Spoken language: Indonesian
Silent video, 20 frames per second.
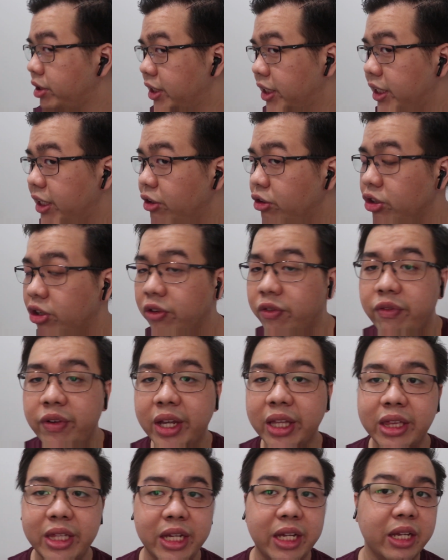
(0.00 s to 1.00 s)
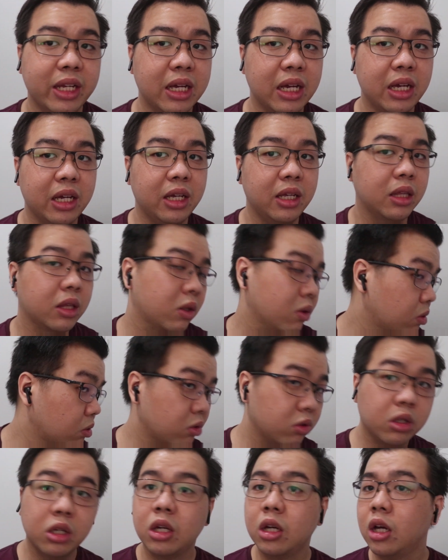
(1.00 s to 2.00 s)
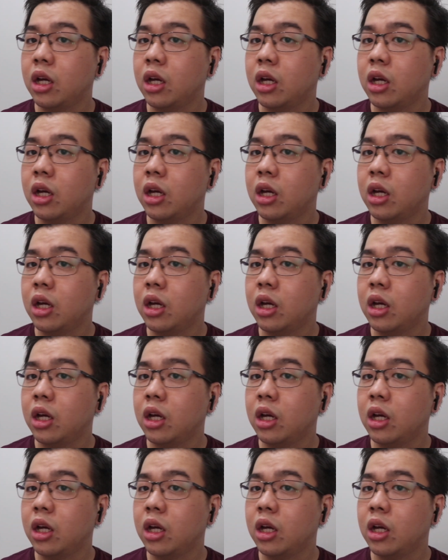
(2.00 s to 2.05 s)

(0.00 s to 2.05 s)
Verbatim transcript: Jadi untuk fittingnya itu